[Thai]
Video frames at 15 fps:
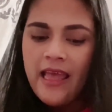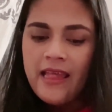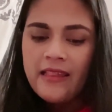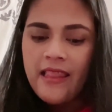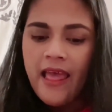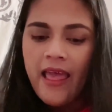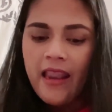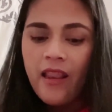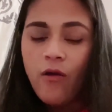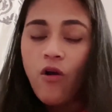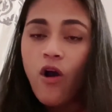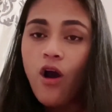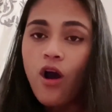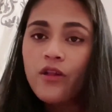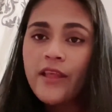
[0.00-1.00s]
แต่แล้ว
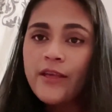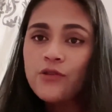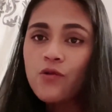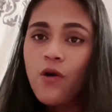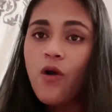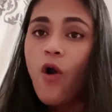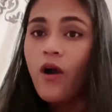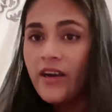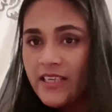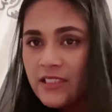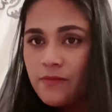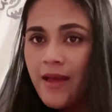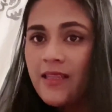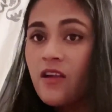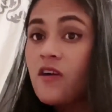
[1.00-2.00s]
ก็ในช่วงของคริส
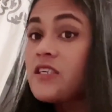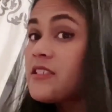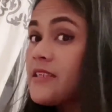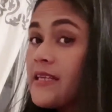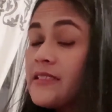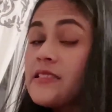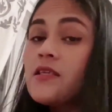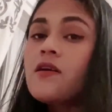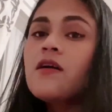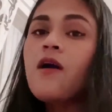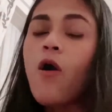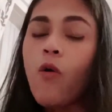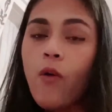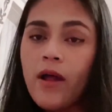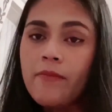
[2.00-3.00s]
ต์มาสก็คือได้ซื้อข
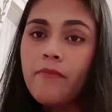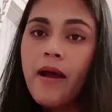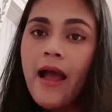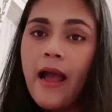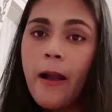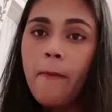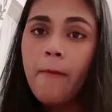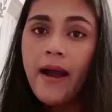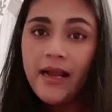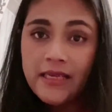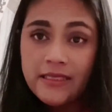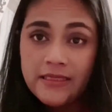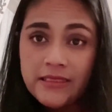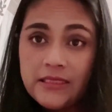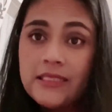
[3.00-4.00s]
องขวัญมาบาง
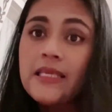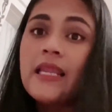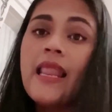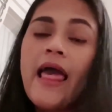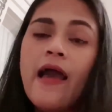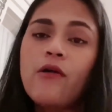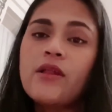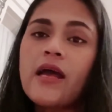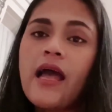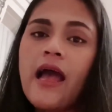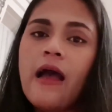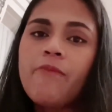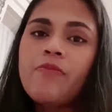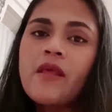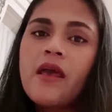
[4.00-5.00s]
ชิ้นแล้วนะคะ
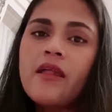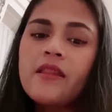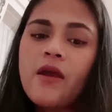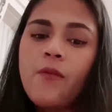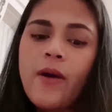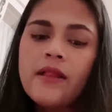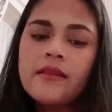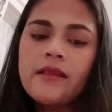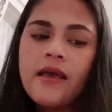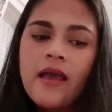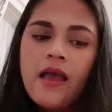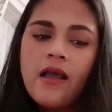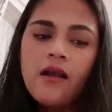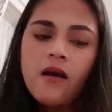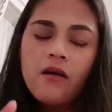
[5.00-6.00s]
ในวัน
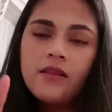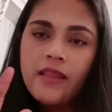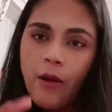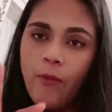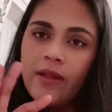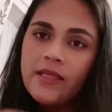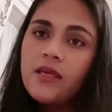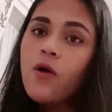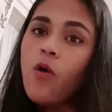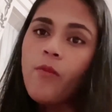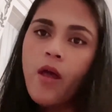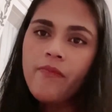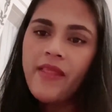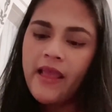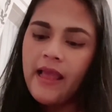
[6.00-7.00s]
ก็ในวันที่ครบร
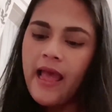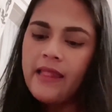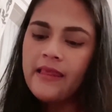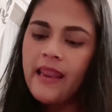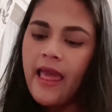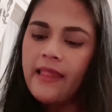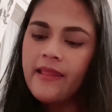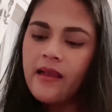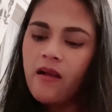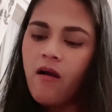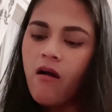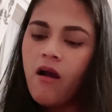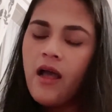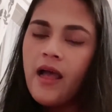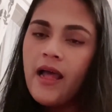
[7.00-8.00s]
อบแต่งงานนี่แหละนางก็
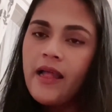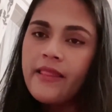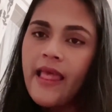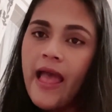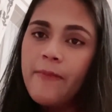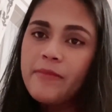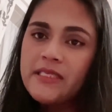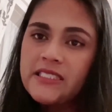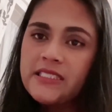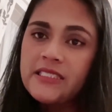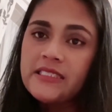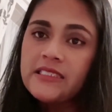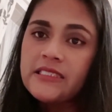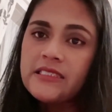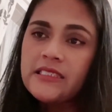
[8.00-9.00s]
ได้ไป
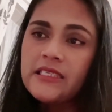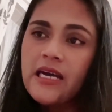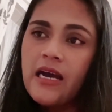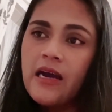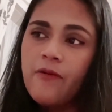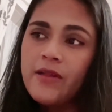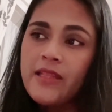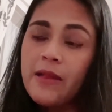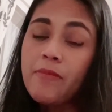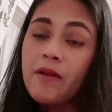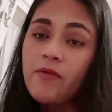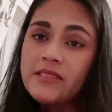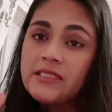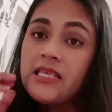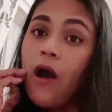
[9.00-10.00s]
ซื้ออวันนั้นเป็น
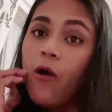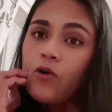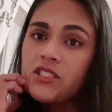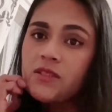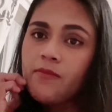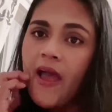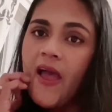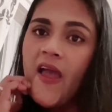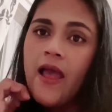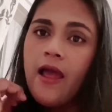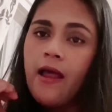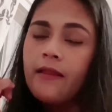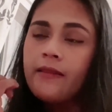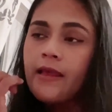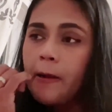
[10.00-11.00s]
วันเสาร์ใช่ไหม
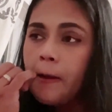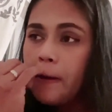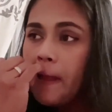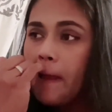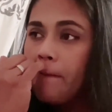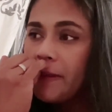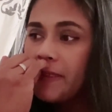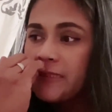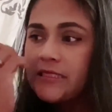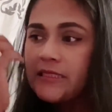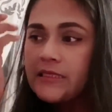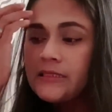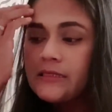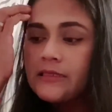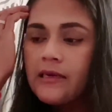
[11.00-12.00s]
นางก็ได้ไป
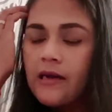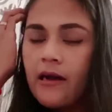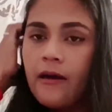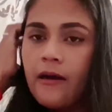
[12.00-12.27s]
ซื้อเอ